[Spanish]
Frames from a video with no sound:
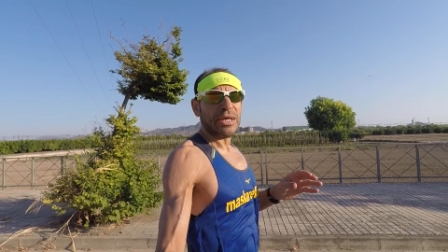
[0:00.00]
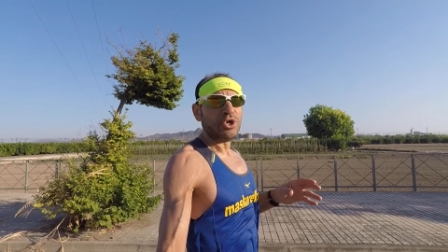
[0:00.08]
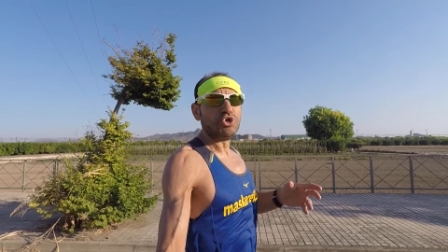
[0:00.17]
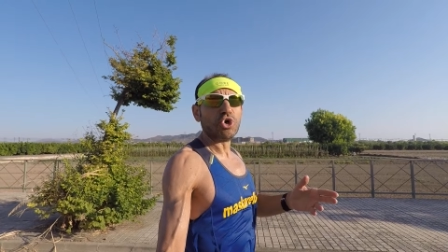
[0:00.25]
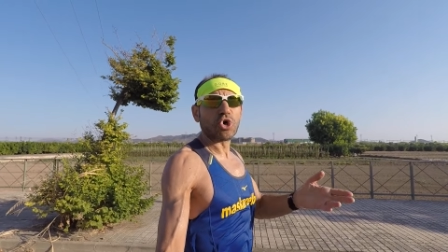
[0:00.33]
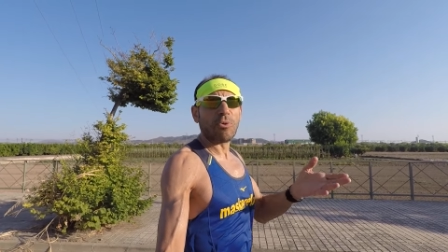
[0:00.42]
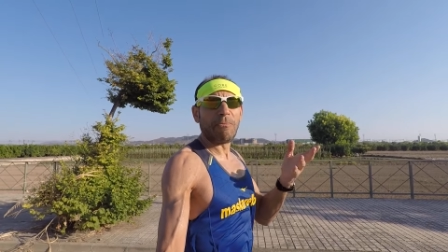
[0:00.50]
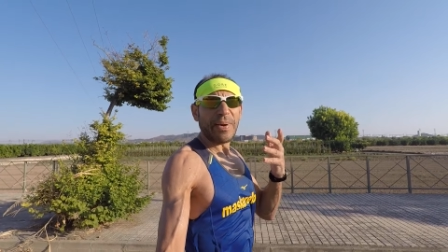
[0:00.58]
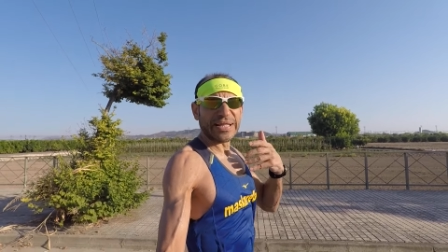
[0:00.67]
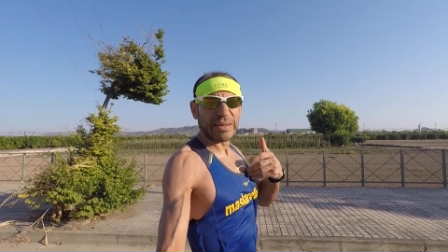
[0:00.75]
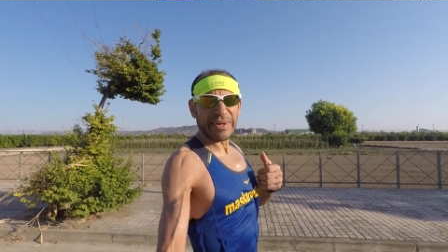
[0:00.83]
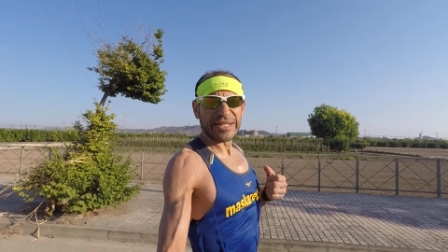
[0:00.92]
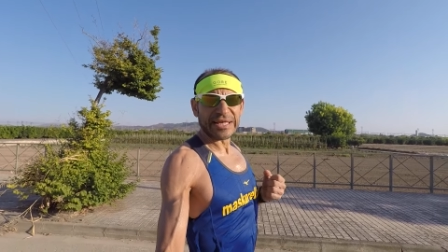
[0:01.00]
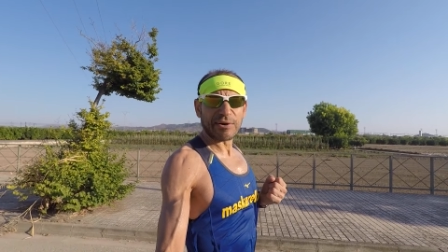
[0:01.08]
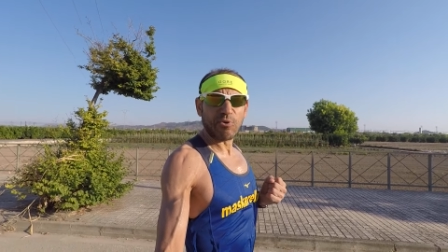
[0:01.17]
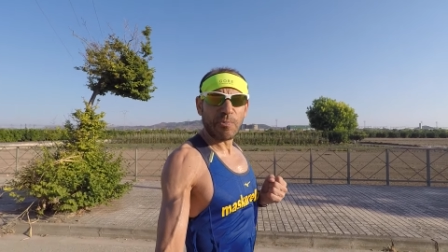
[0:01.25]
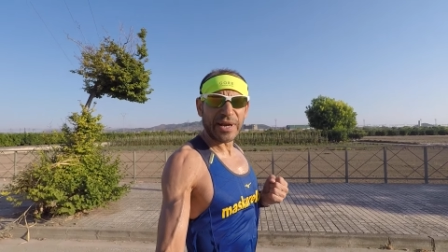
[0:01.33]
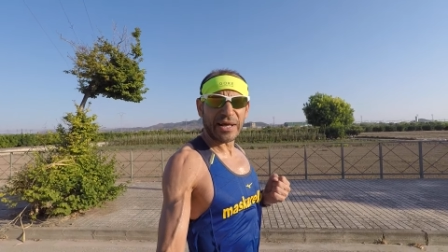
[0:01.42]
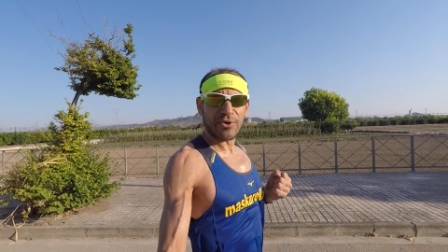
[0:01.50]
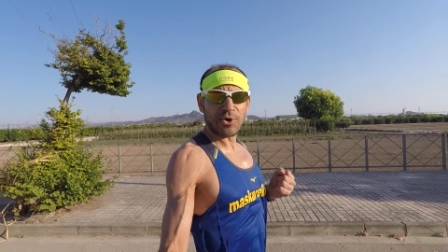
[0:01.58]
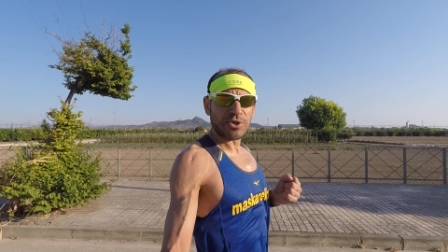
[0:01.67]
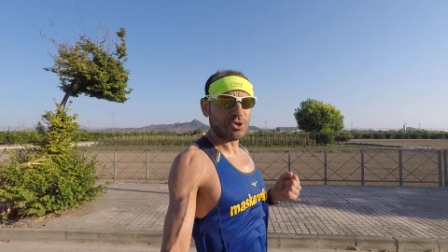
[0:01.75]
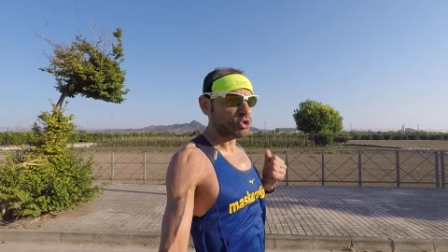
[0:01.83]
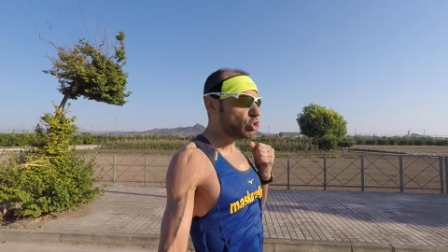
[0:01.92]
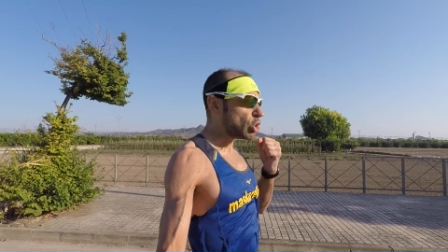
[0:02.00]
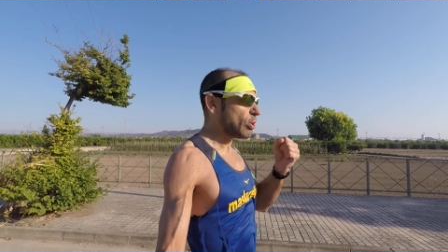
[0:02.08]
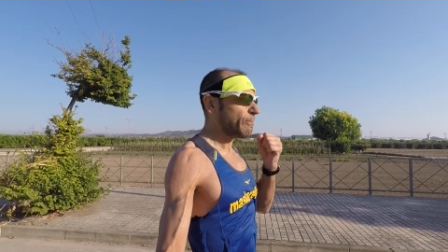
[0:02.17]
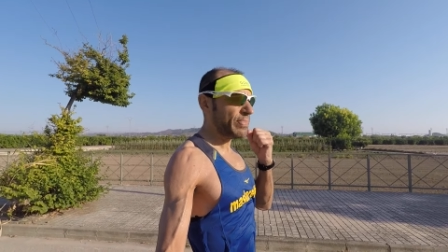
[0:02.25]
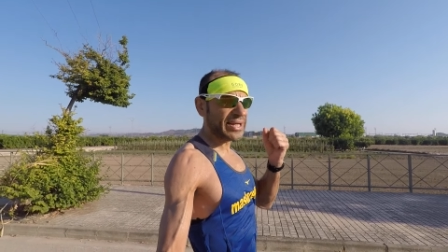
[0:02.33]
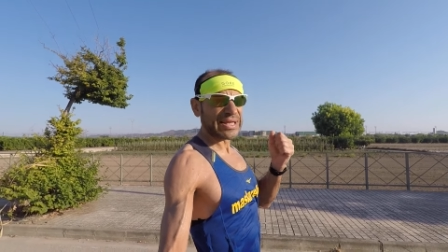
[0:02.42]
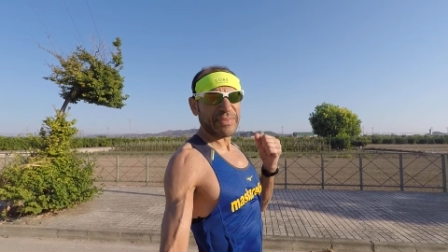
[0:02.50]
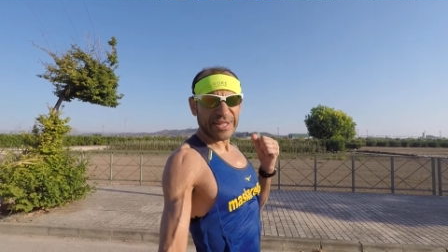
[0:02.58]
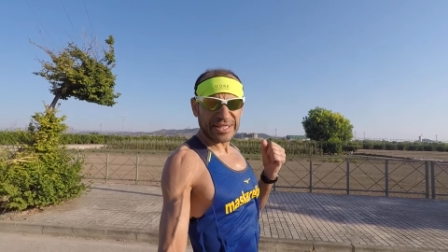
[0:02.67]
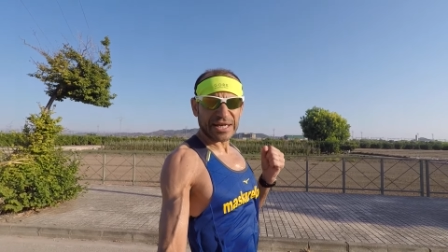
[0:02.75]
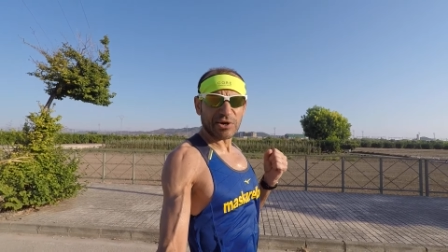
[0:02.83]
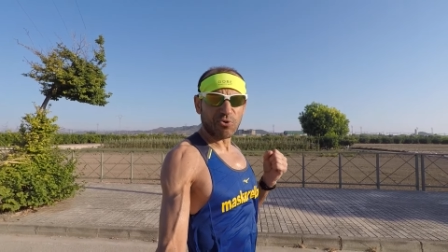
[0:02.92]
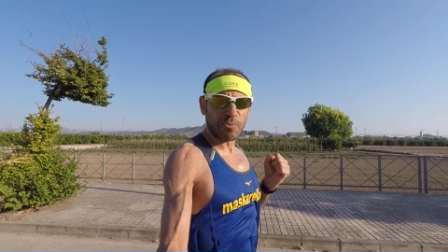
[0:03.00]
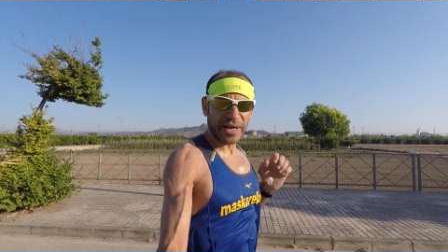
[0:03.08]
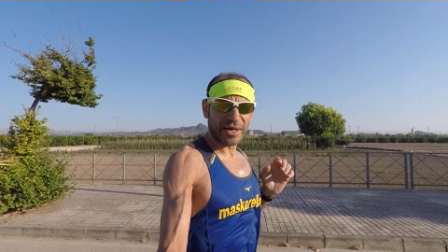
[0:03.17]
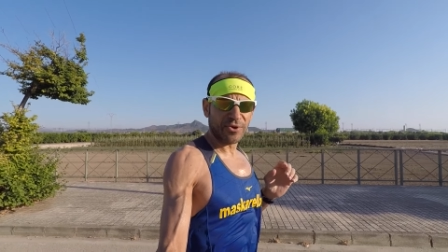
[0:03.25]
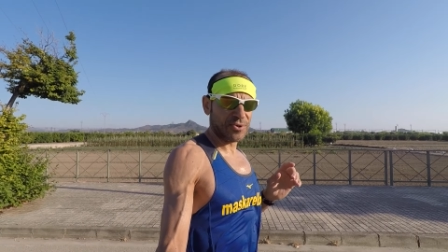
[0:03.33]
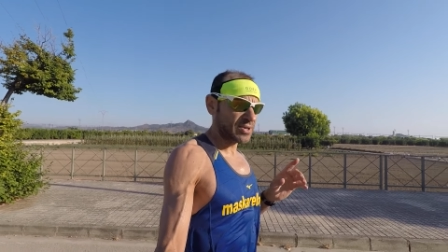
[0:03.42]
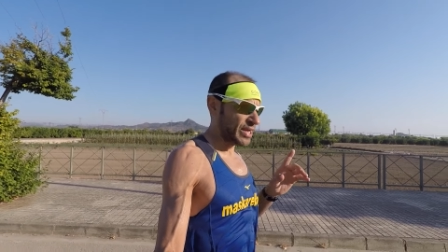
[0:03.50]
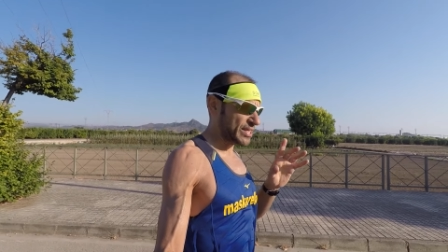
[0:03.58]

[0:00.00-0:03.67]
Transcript: no completamente recuperado, no completamente recuperado.